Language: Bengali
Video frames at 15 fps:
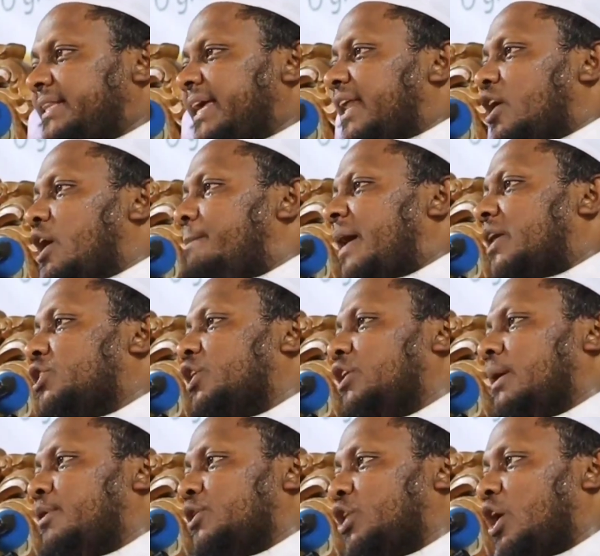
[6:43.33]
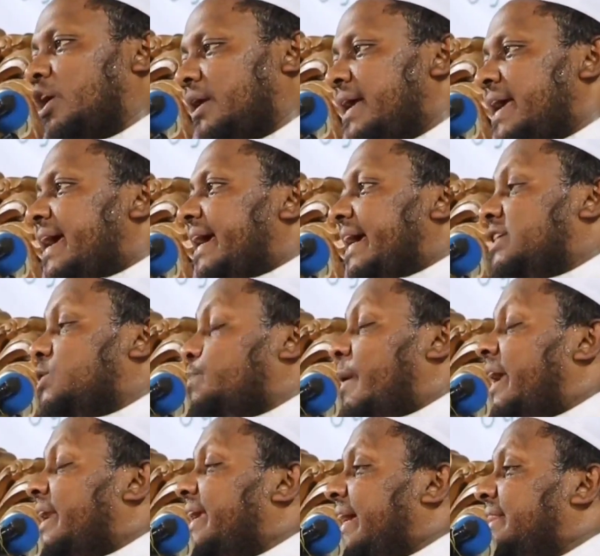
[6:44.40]
দীর্ঘ পাঁচশত বছর
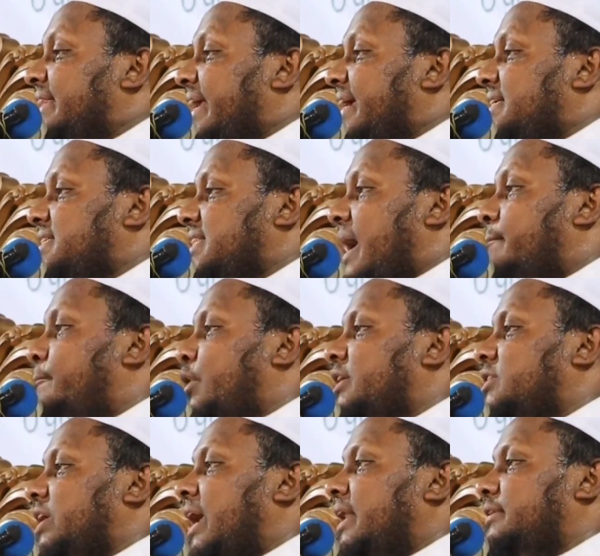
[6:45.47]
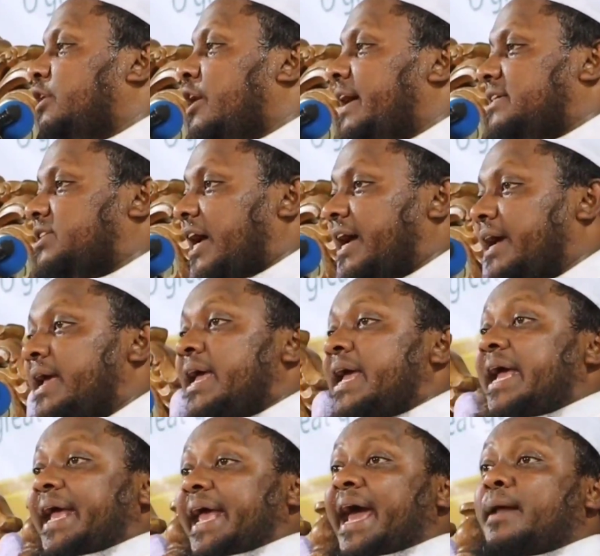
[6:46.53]
স্পেন কেন্দ্রিক ইসলাম পরিচালিত হয়েছে
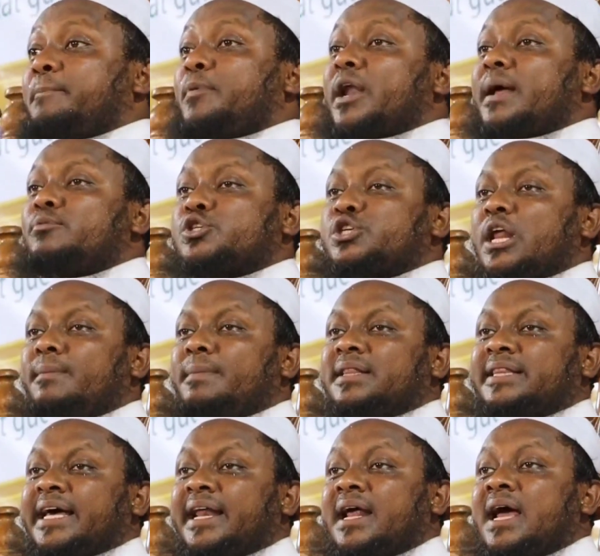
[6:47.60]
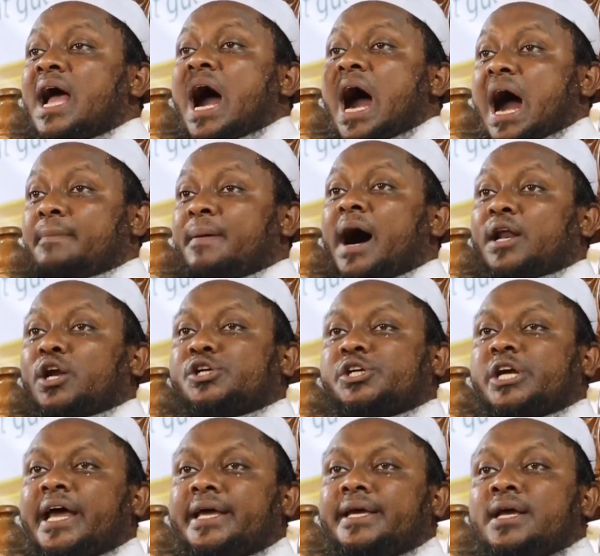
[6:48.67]
এরপরে মুসলমানদের আবারও
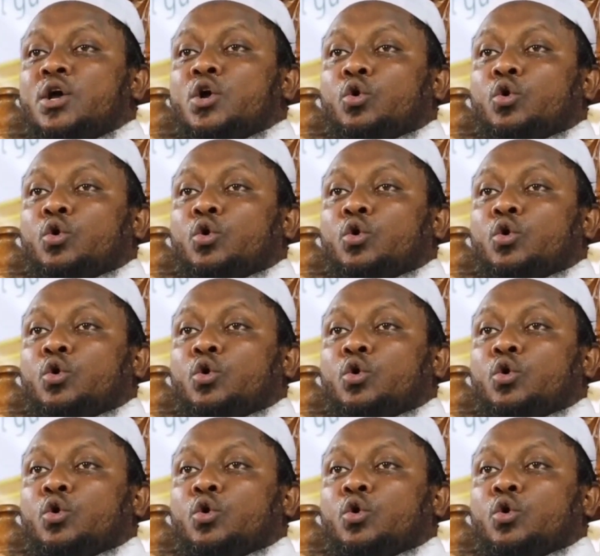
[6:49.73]
সেই